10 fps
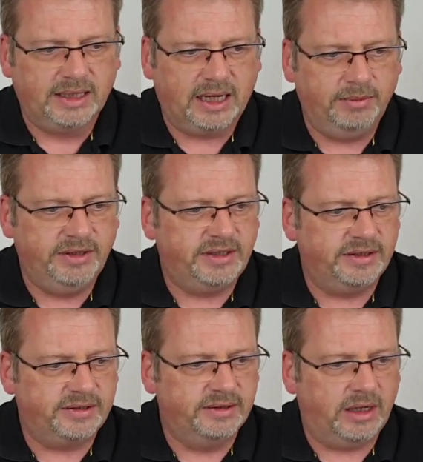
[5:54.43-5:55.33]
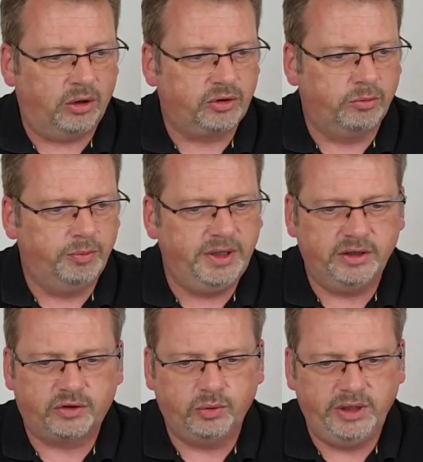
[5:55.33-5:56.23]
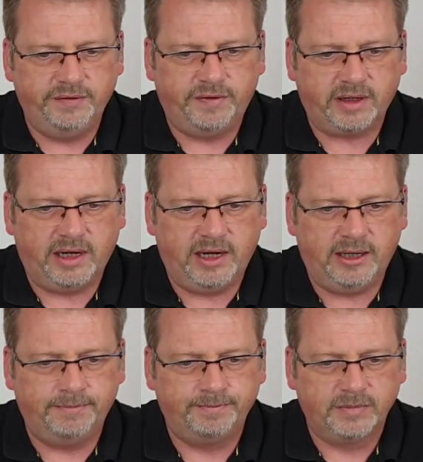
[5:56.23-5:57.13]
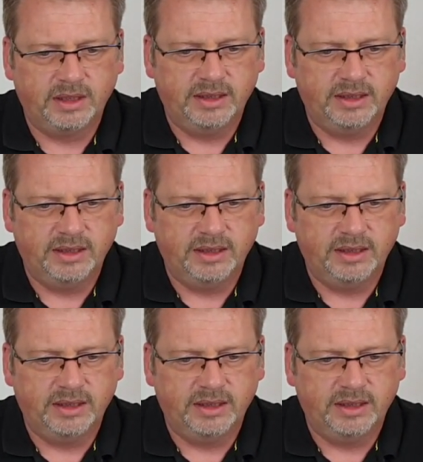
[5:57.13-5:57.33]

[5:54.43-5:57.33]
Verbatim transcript: Cummins ist ein Automobilzulieferer.